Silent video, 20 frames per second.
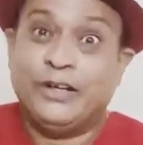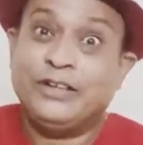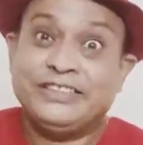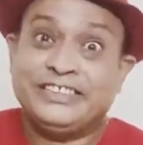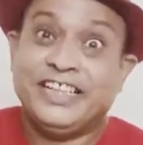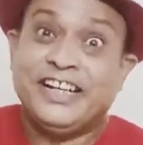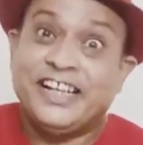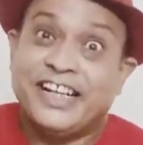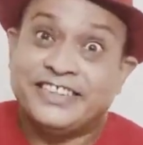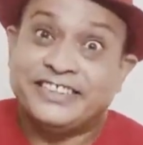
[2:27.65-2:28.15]
और
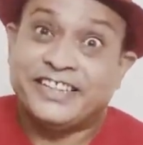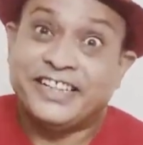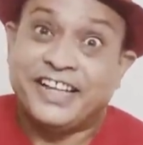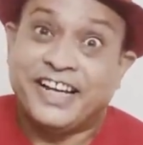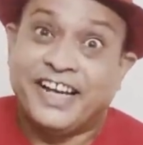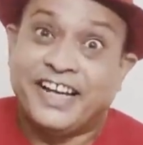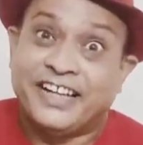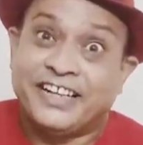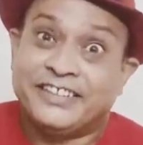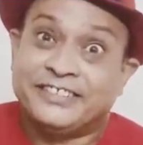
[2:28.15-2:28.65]
जिन्ना
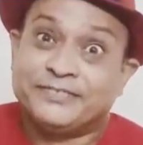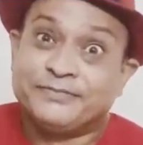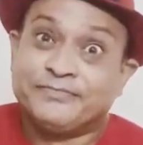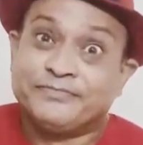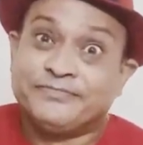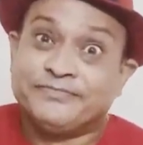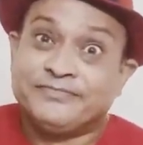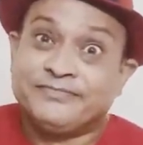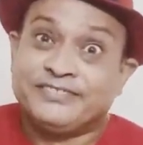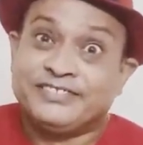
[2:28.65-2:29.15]
जिन्ना
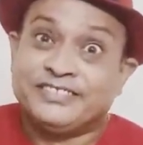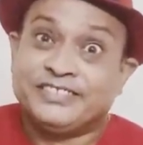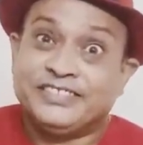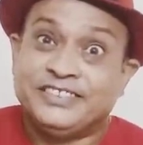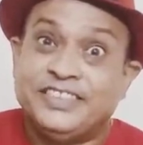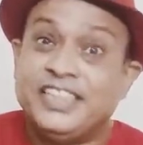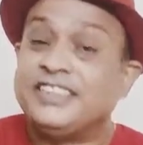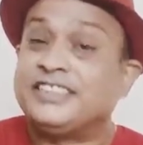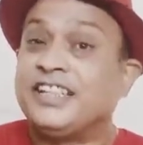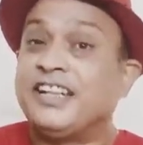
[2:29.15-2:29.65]

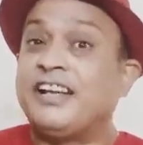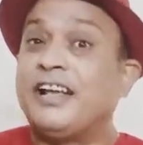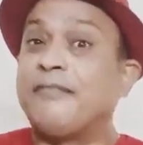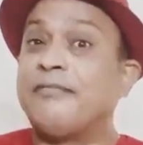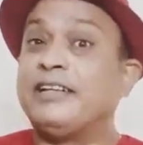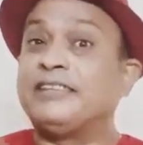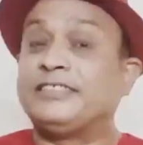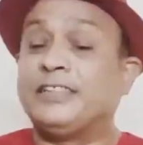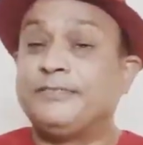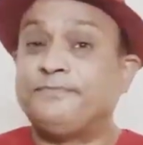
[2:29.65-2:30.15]
ये चल रहा
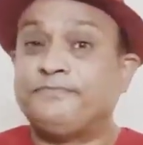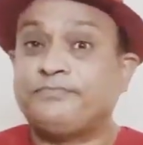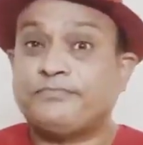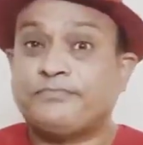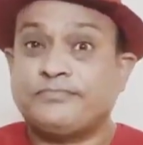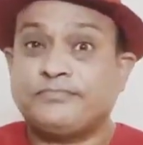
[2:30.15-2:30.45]
भाई साहब